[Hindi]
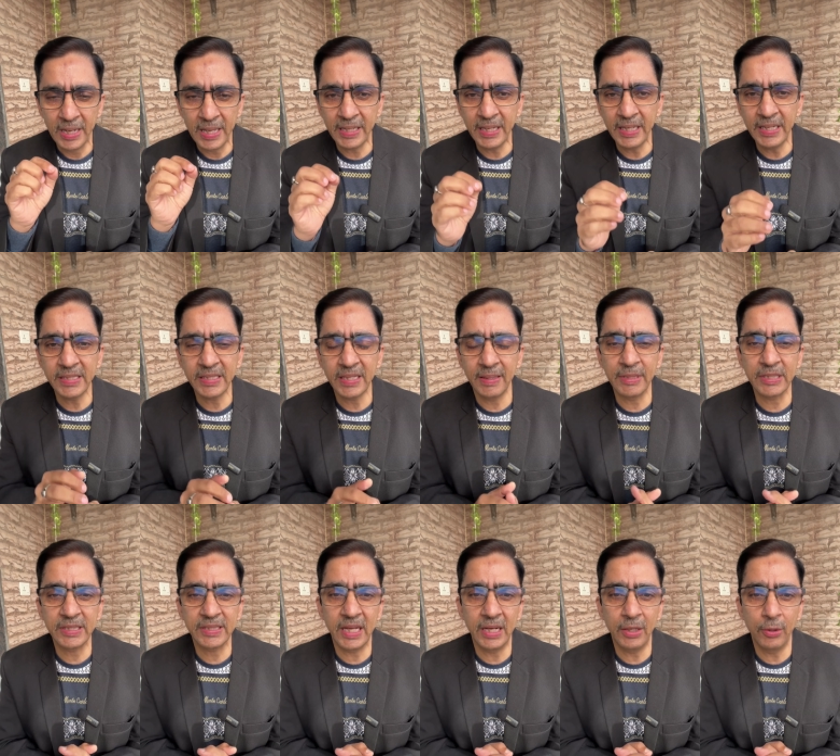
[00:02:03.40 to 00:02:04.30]
लेकिन
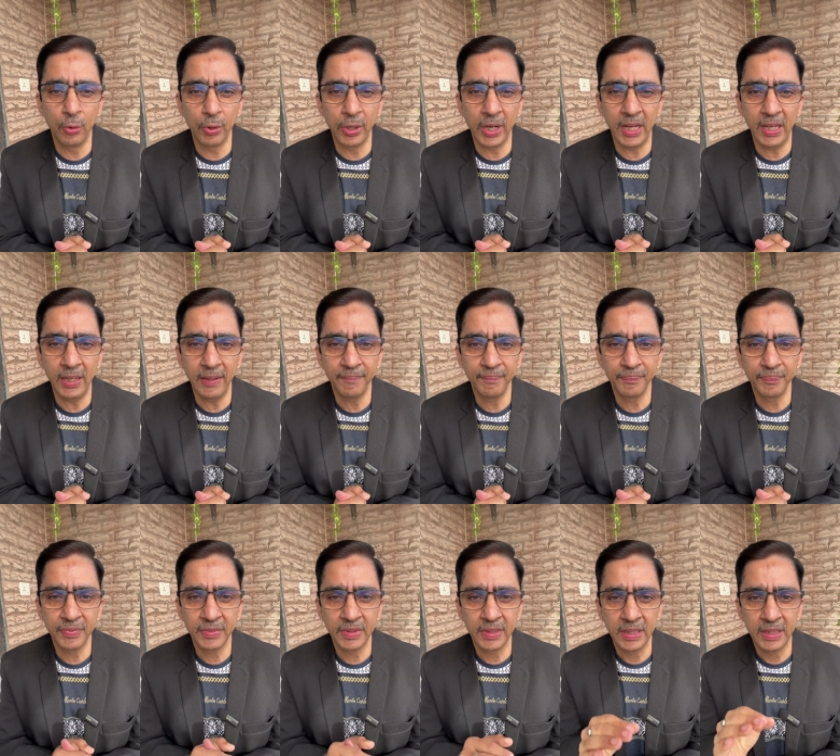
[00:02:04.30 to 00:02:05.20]
समस्या होना
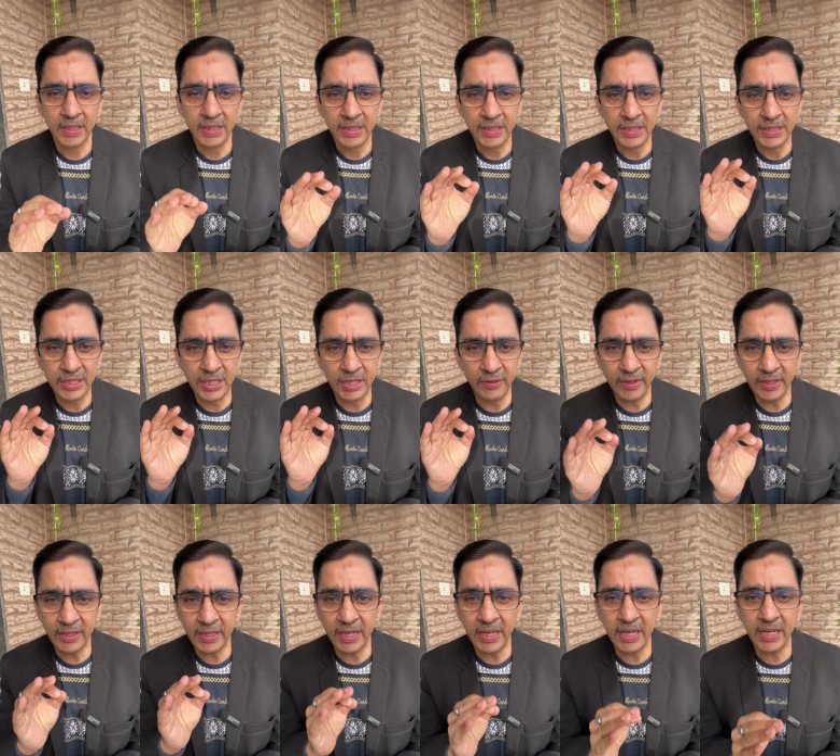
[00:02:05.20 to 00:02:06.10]

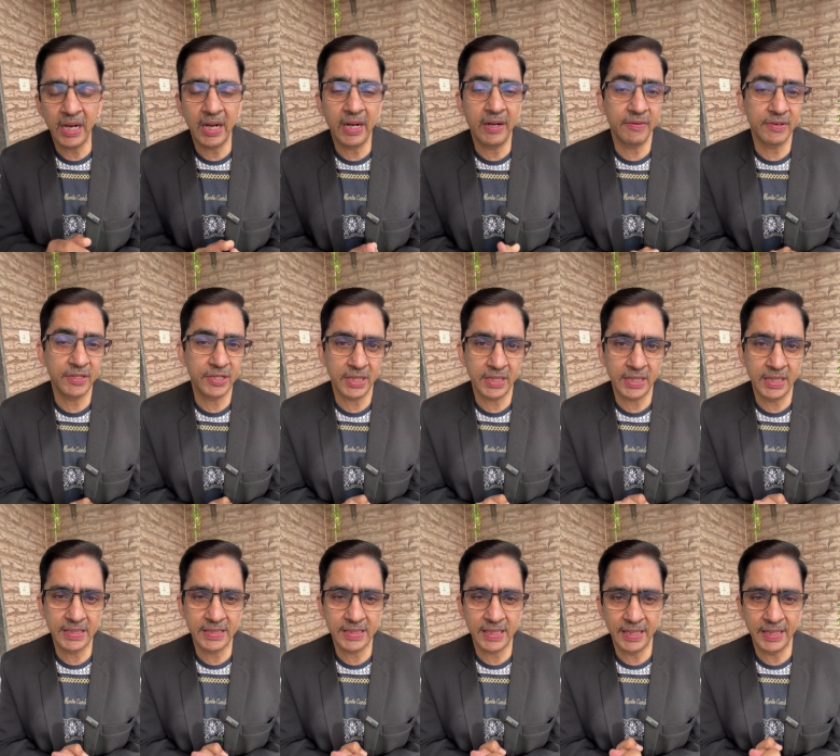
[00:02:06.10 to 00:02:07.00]
जीवन का एक आवश्यक
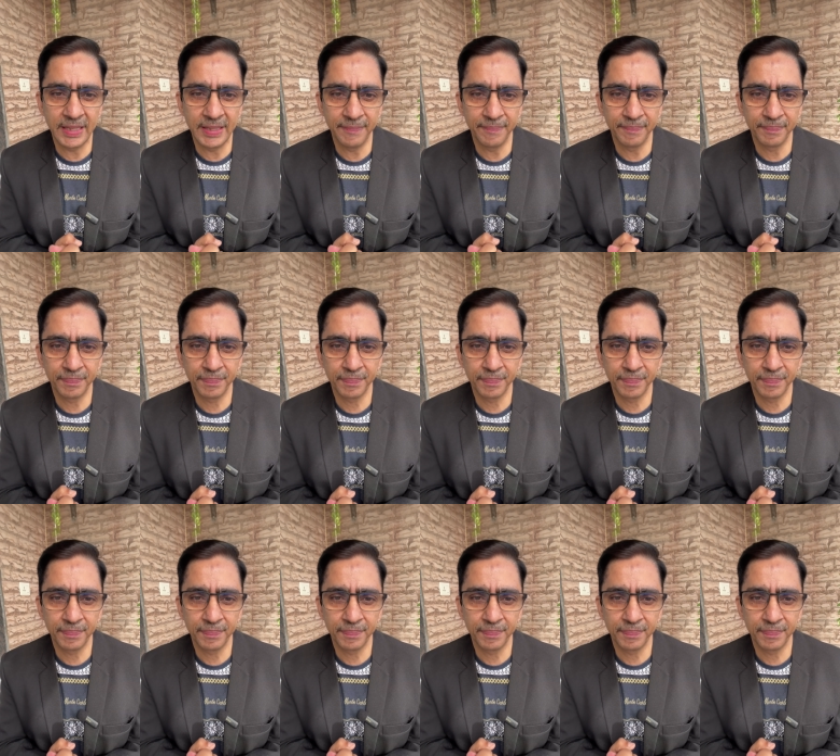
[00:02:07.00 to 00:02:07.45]
हिस्सा है